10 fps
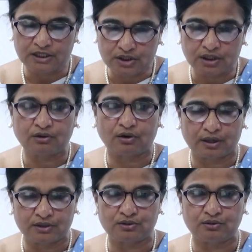নিশ্চিত
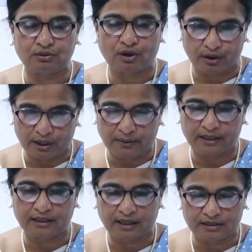করার জন্য ঘরের
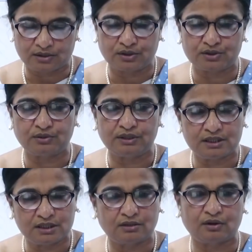বাইরে না যাওয়ার জন্য
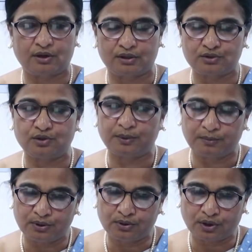নিশ্চিত করার জন্য
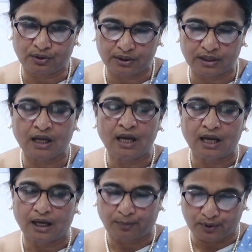বিভিন্ন ধরনের
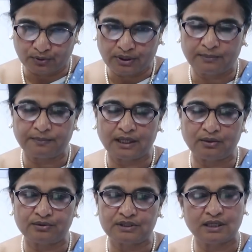পদক্ষেপ
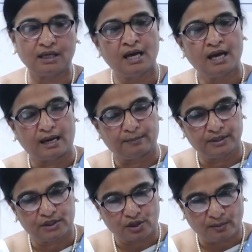নেওয়া হচ্ছে
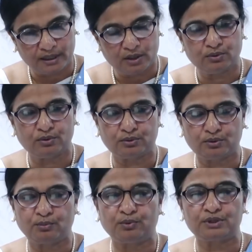আপনাদের সবাইকে অনুরোধ
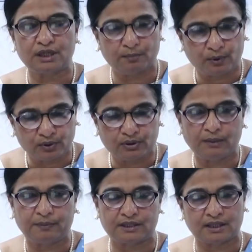করব সেই
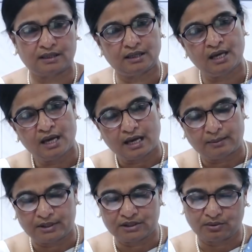পদক্ষেপের সাথে
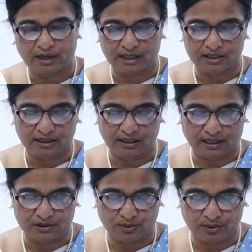আমরা যেন একসাথে
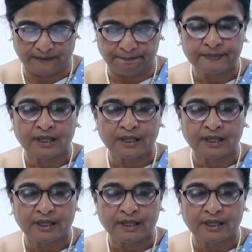কাজ করি